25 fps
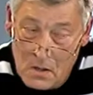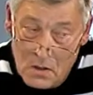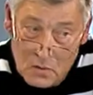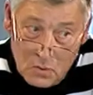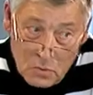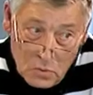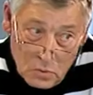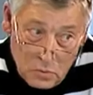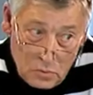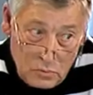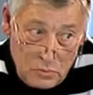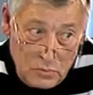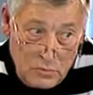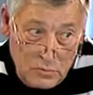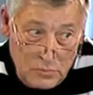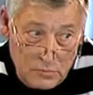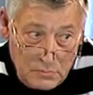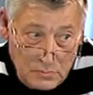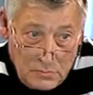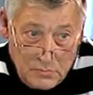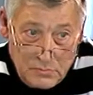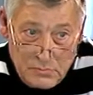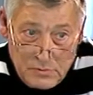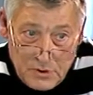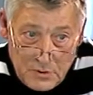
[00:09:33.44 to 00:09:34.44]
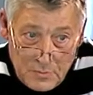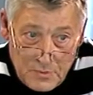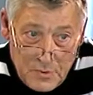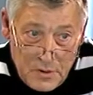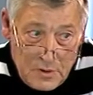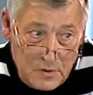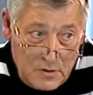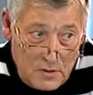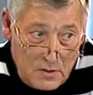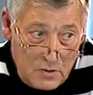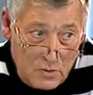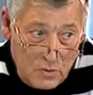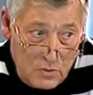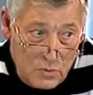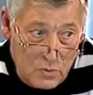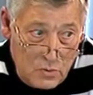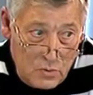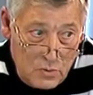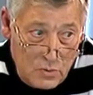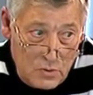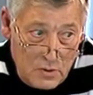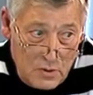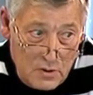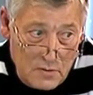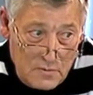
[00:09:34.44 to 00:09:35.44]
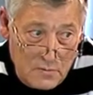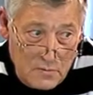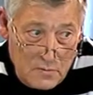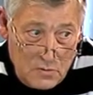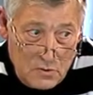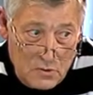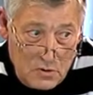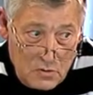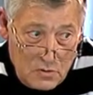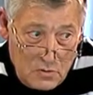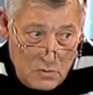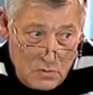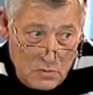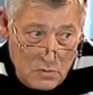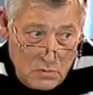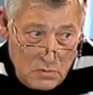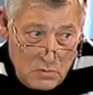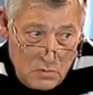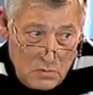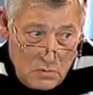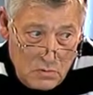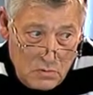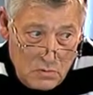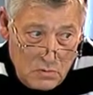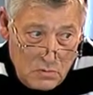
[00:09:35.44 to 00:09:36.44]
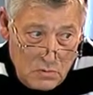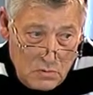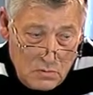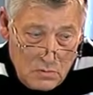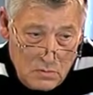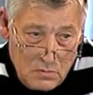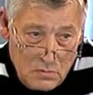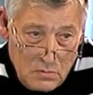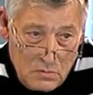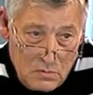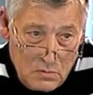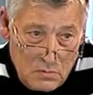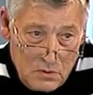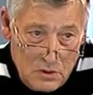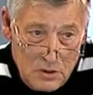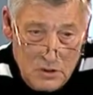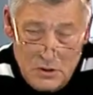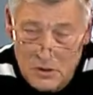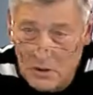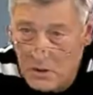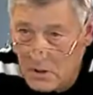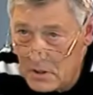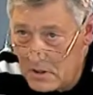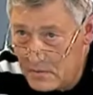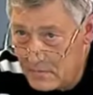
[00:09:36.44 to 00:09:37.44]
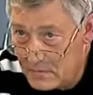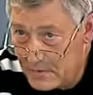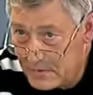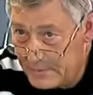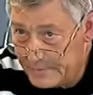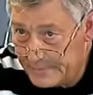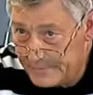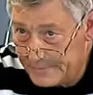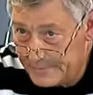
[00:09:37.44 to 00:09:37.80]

Ну, ребята рискуют, я вам скажу, ежедневно.